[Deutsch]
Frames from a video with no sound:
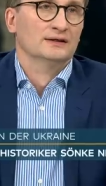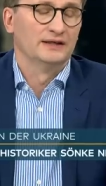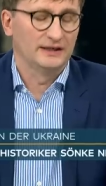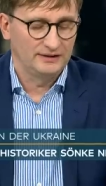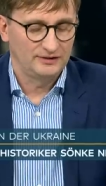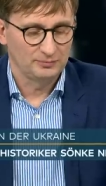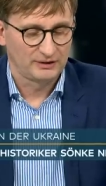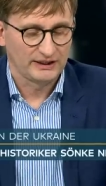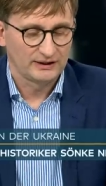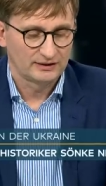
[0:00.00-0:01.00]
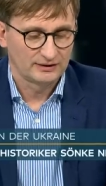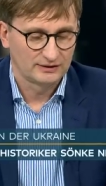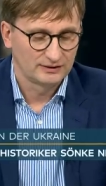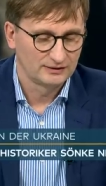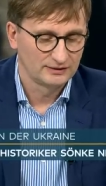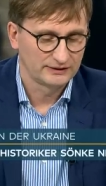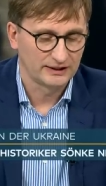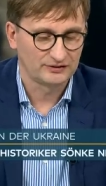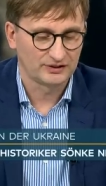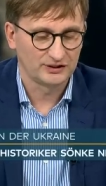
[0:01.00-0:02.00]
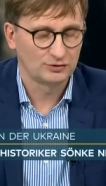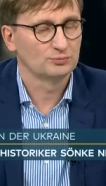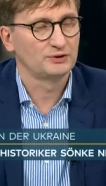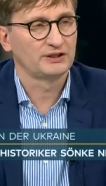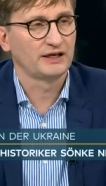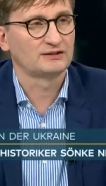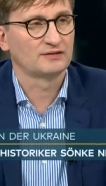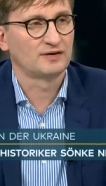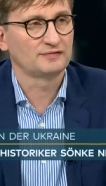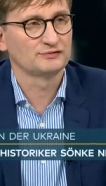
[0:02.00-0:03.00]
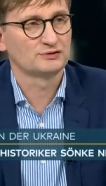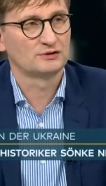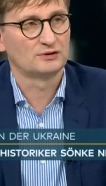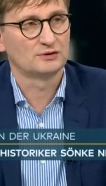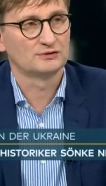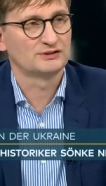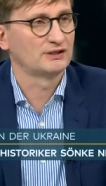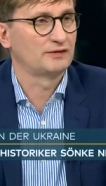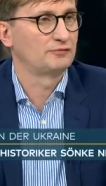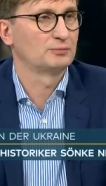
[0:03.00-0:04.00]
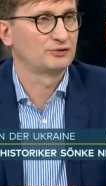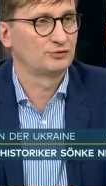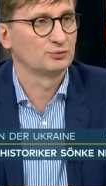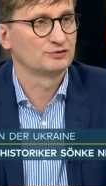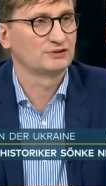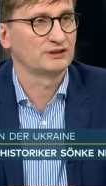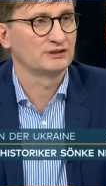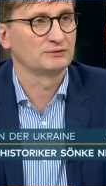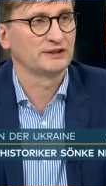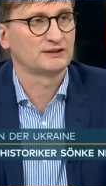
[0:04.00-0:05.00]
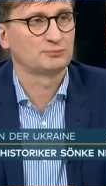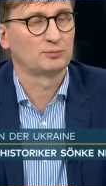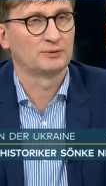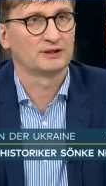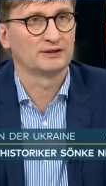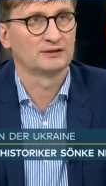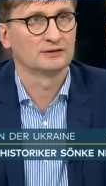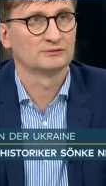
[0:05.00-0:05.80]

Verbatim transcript: in diesem Krieg geht es ja nicht nur um den Krieg der Waffen, sondern auch es ist ein Informationskrieg, ein Krieg der Propaganda.